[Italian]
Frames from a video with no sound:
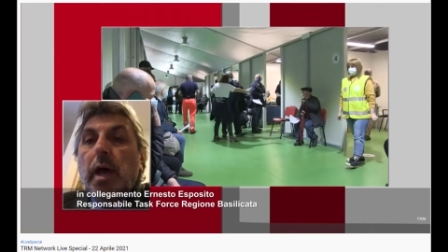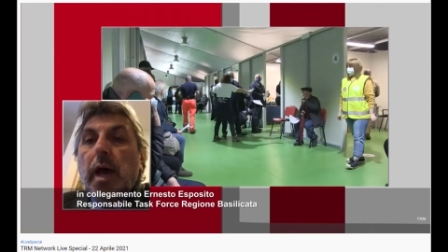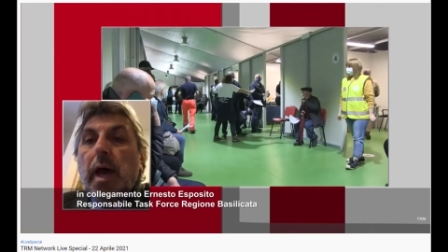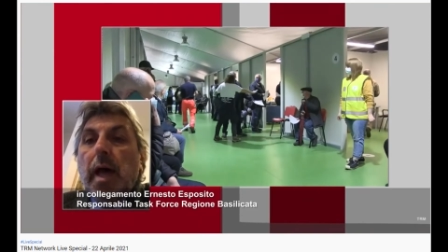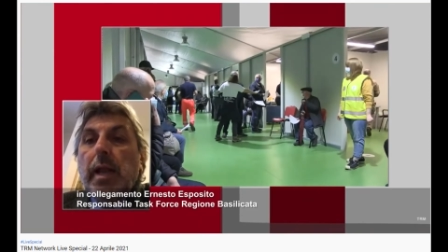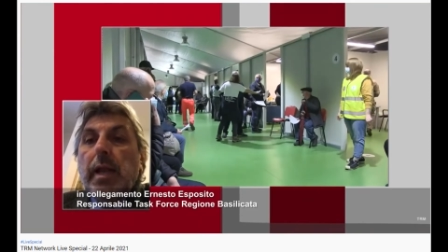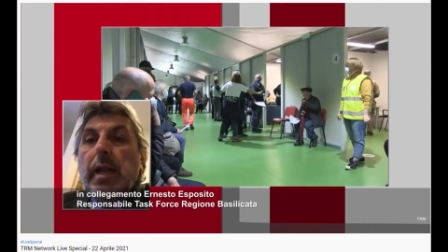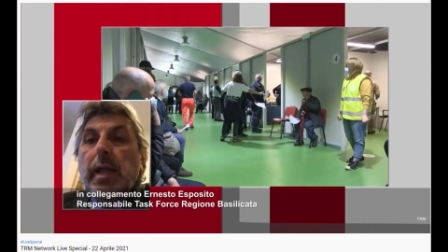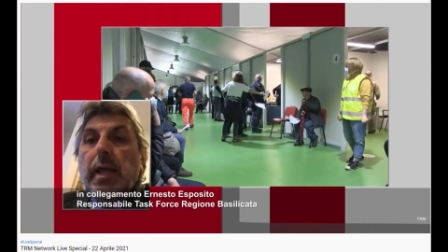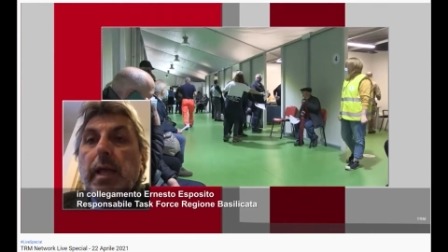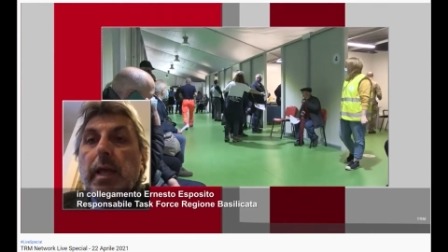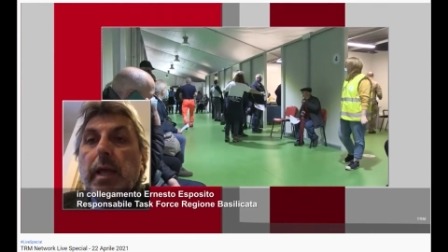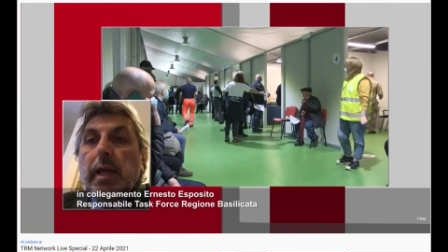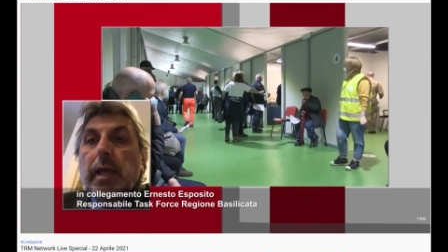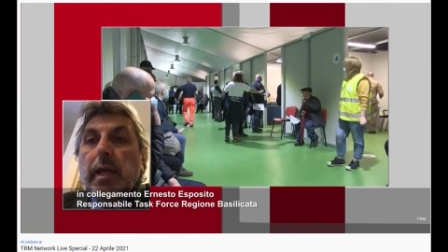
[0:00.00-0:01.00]

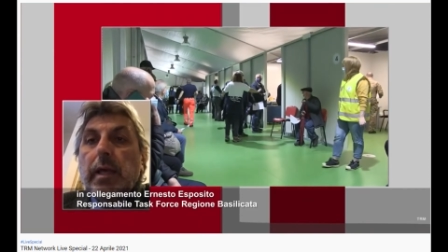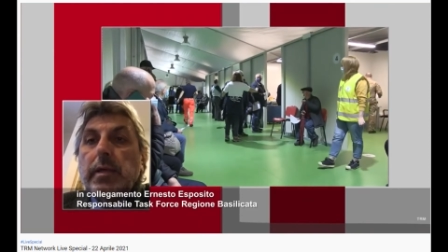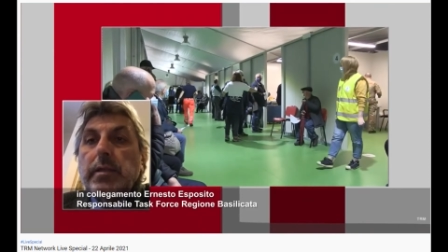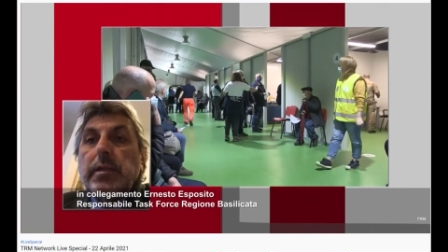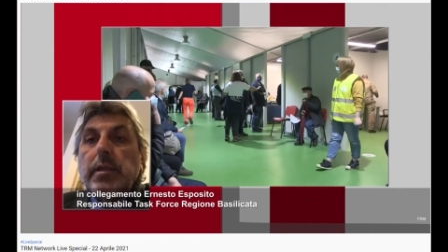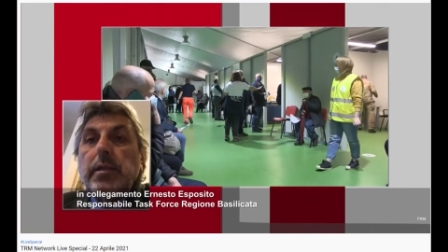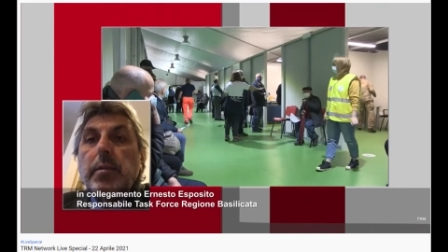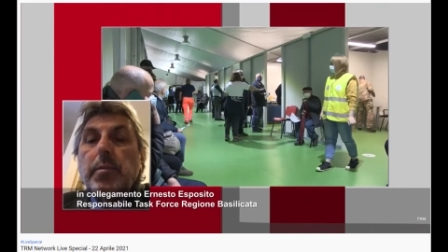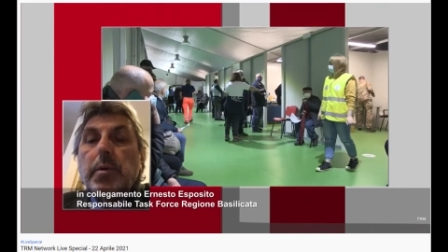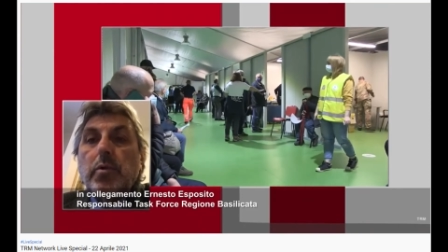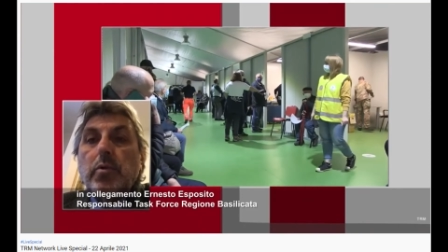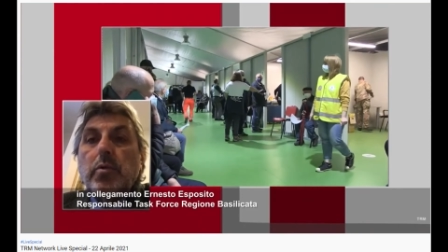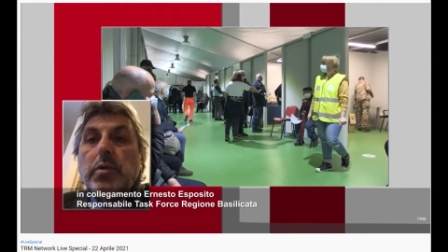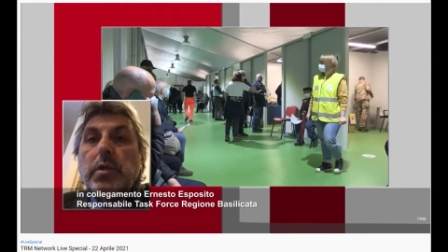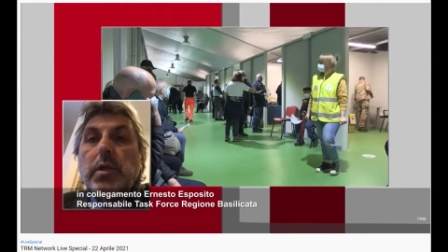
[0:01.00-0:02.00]
alle, ai eh, siti
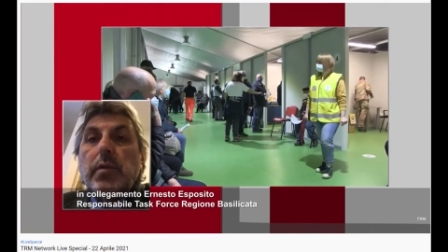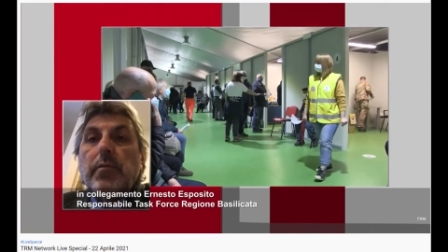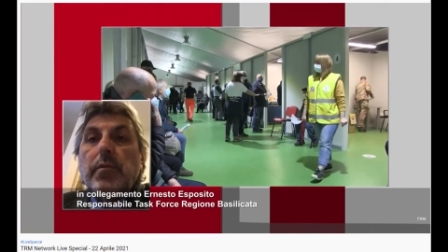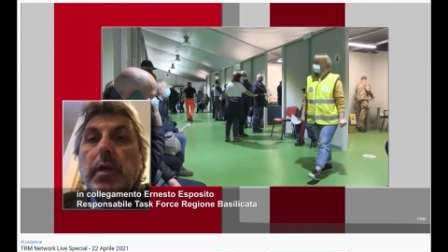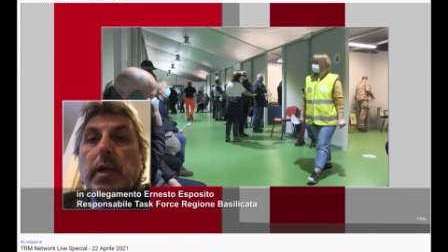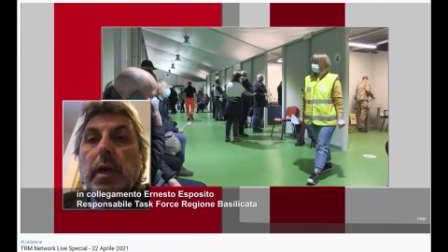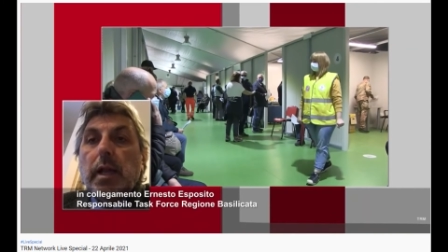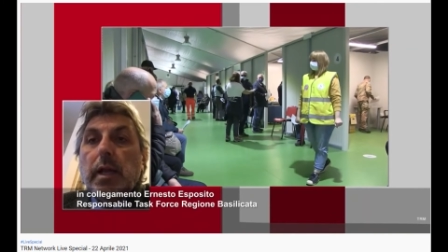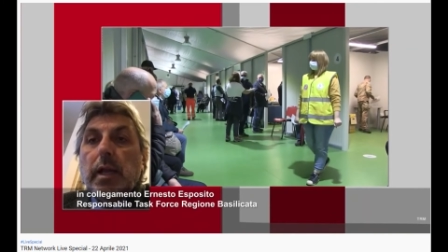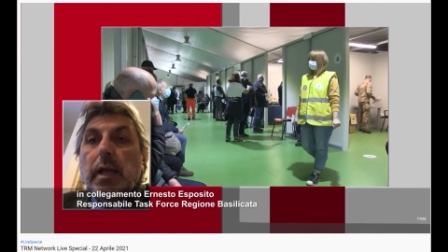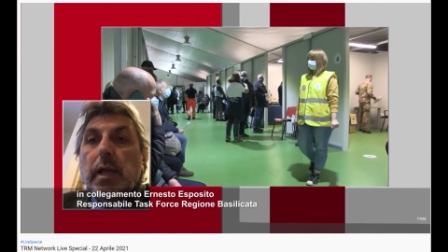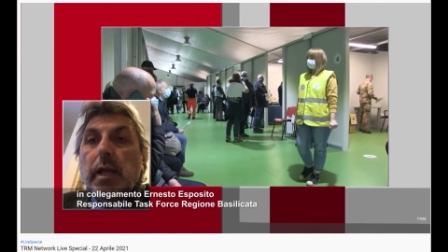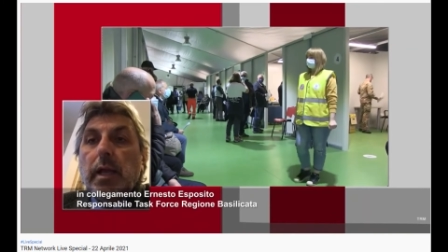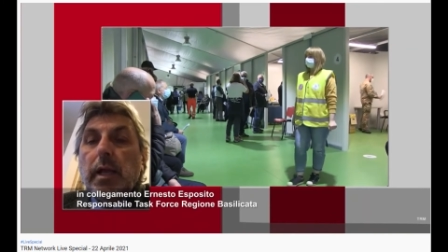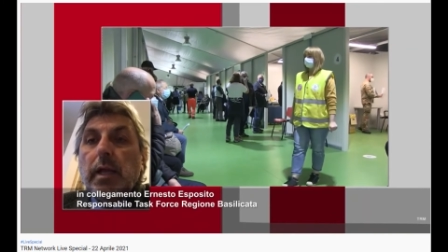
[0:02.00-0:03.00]
produttivi.
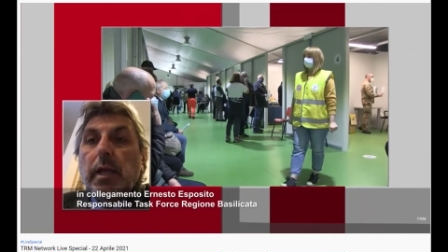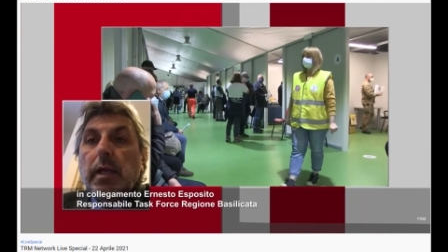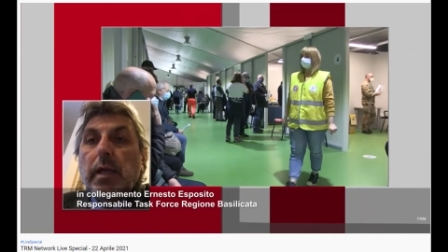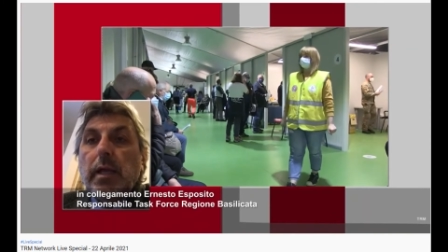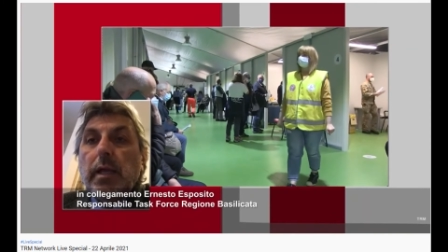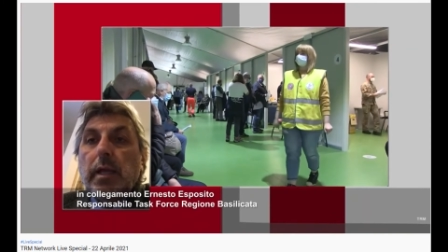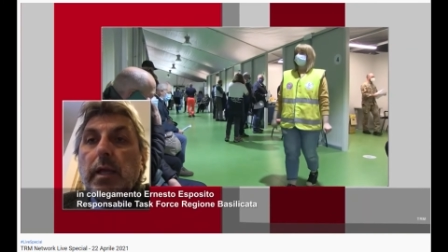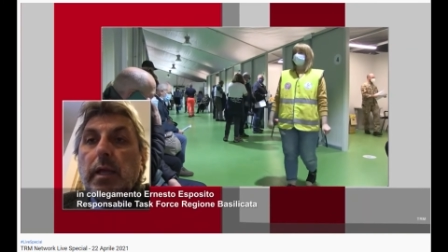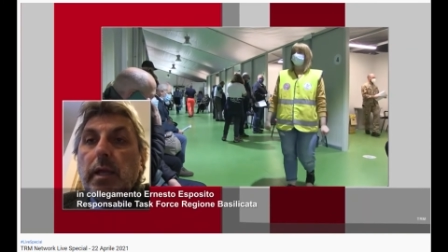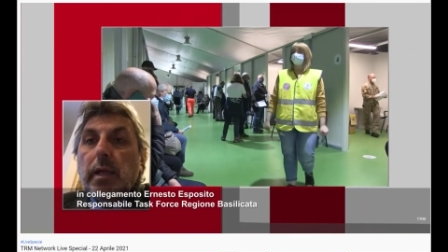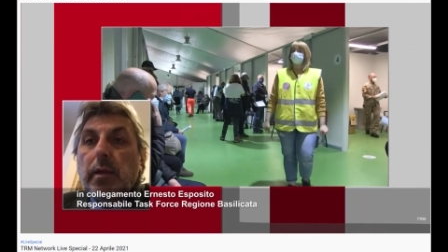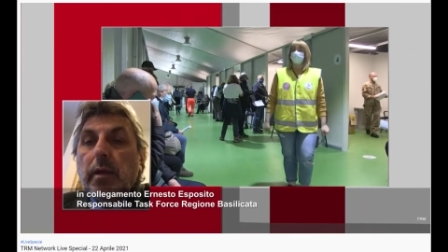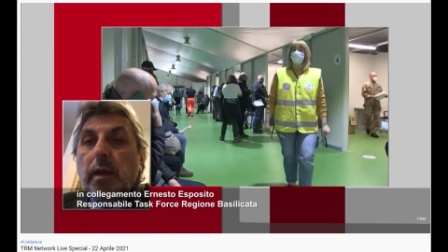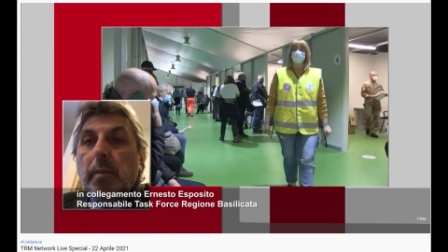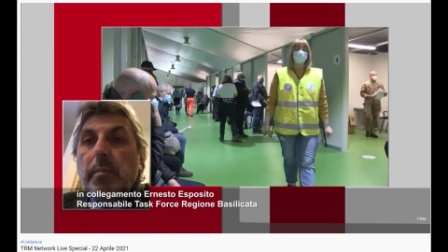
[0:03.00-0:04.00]

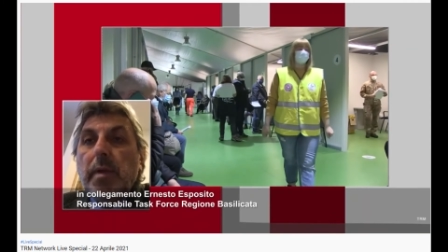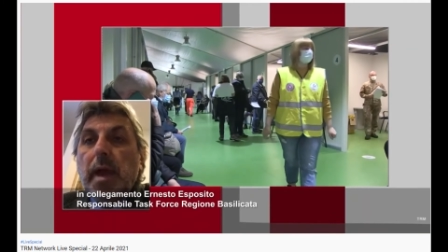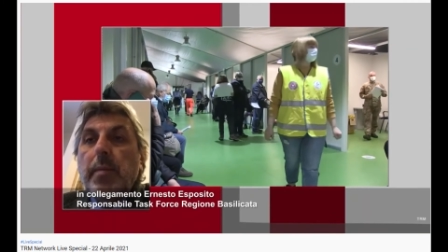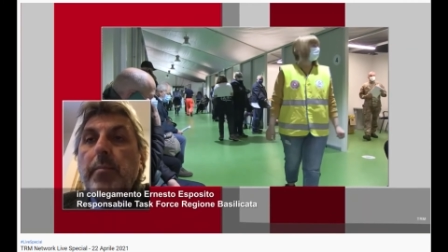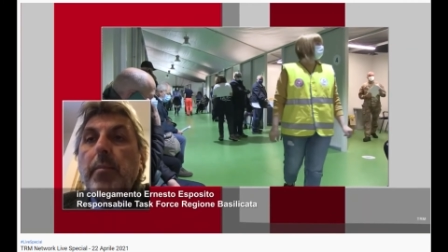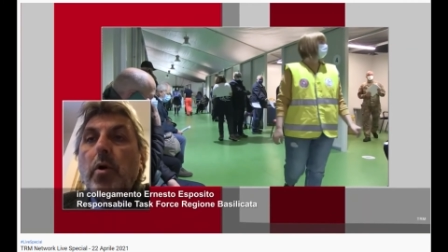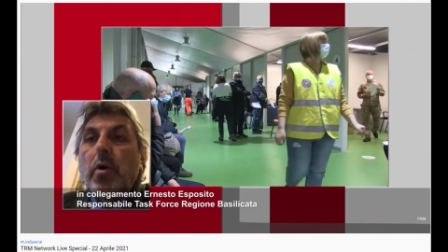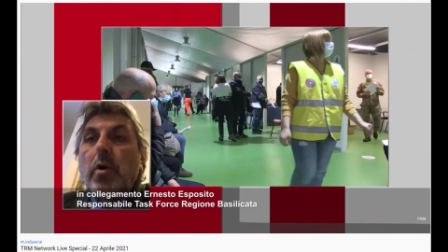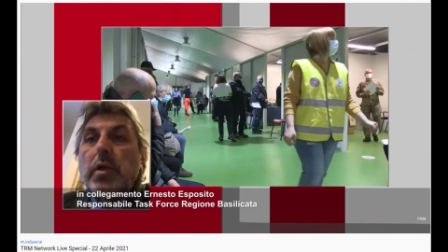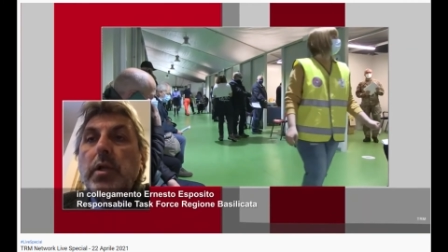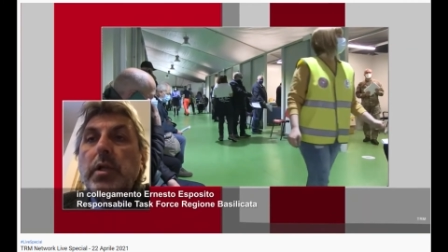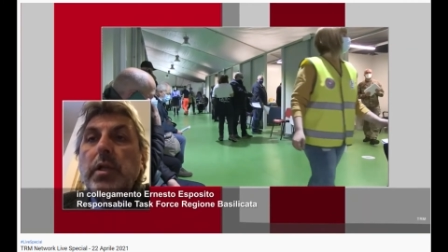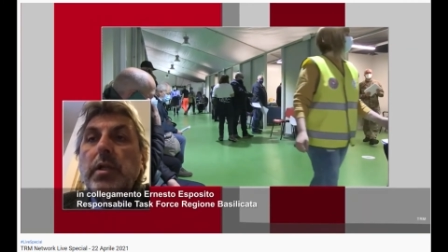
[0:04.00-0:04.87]
Alle... Abbiamo in